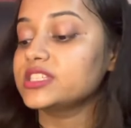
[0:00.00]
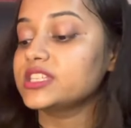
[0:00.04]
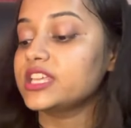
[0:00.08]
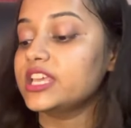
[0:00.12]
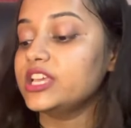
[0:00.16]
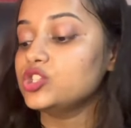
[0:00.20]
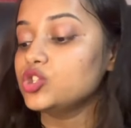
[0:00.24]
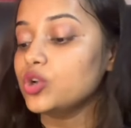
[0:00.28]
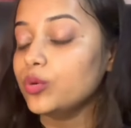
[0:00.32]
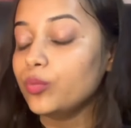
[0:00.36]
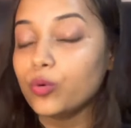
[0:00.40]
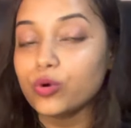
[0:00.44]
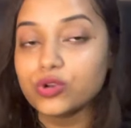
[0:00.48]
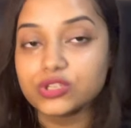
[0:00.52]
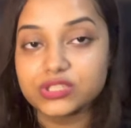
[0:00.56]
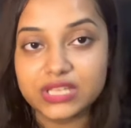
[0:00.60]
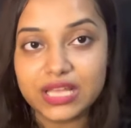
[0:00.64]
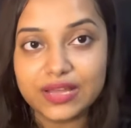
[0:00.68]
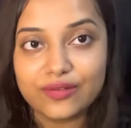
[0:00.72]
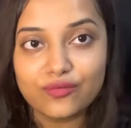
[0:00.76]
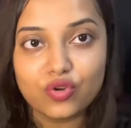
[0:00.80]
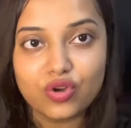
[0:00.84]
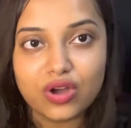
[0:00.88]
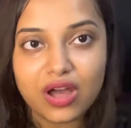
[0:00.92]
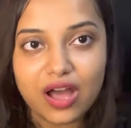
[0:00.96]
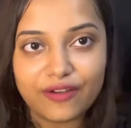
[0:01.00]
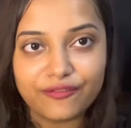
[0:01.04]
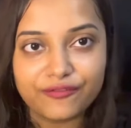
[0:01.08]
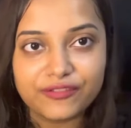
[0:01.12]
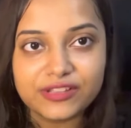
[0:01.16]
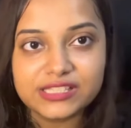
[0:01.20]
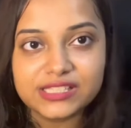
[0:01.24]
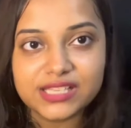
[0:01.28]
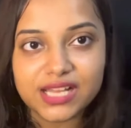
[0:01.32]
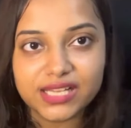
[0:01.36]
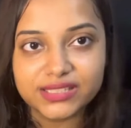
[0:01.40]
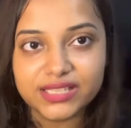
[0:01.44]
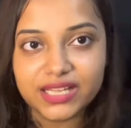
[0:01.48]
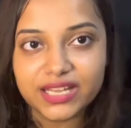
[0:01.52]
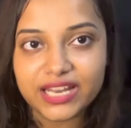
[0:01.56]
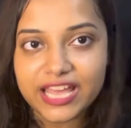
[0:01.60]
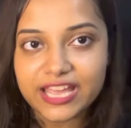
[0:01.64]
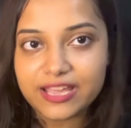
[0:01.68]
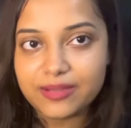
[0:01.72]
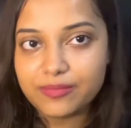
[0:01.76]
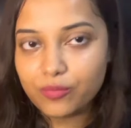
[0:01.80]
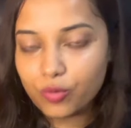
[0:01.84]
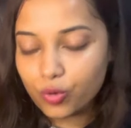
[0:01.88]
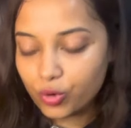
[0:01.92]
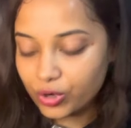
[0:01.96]
की जो बुक्स हैं वो काफ़ी ज़्यादा लाइक
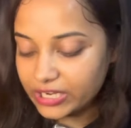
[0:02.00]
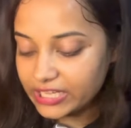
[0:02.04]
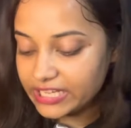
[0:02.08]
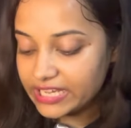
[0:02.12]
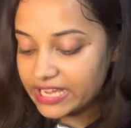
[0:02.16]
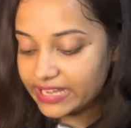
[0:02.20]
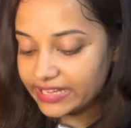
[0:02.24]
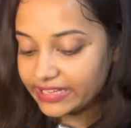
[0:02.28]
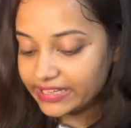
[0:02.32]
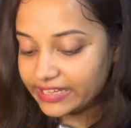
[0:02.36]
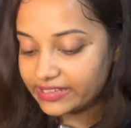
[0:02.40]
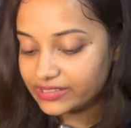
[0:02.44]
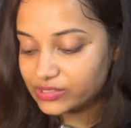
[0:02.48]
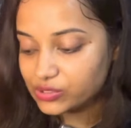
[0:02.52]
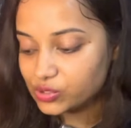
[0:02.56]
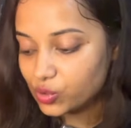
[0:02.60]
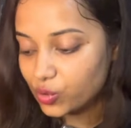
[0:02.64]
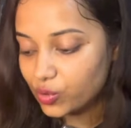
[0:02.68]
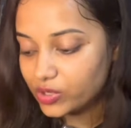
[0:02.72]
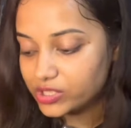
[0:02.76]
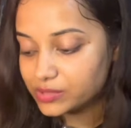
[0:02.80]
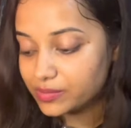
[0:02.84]
like, मोटी आई हैं सो so,